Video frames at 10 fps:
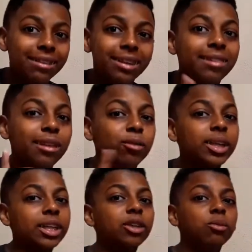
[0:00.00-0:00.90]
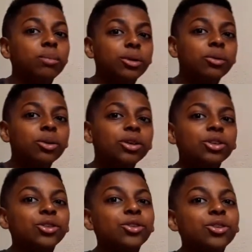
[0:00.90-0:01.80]
que estão aqui no meu
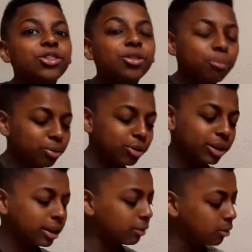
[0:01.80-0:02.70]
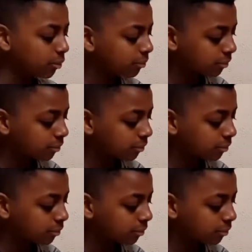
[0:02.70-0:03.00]
notebook, tá bom?